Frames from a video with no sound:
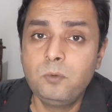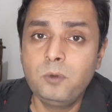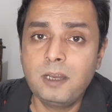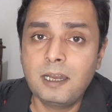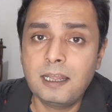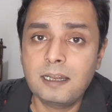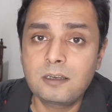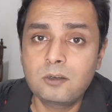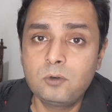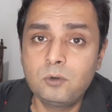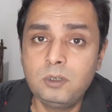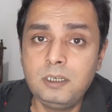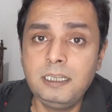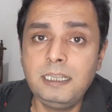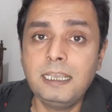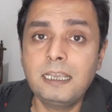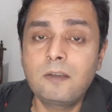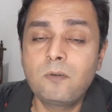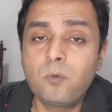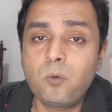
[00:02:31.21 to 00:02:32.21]
विराट कोहली
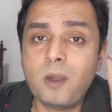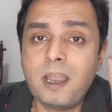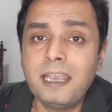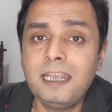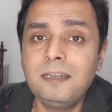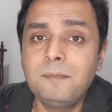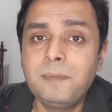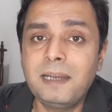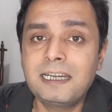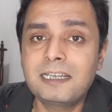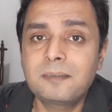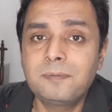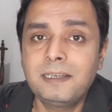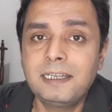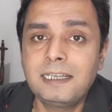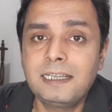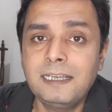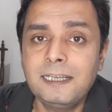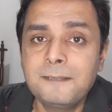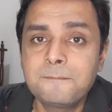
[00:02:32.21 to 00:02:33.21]
एक वाहिद
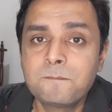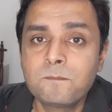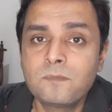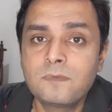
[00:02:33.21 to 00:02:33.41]
बैट्समैन है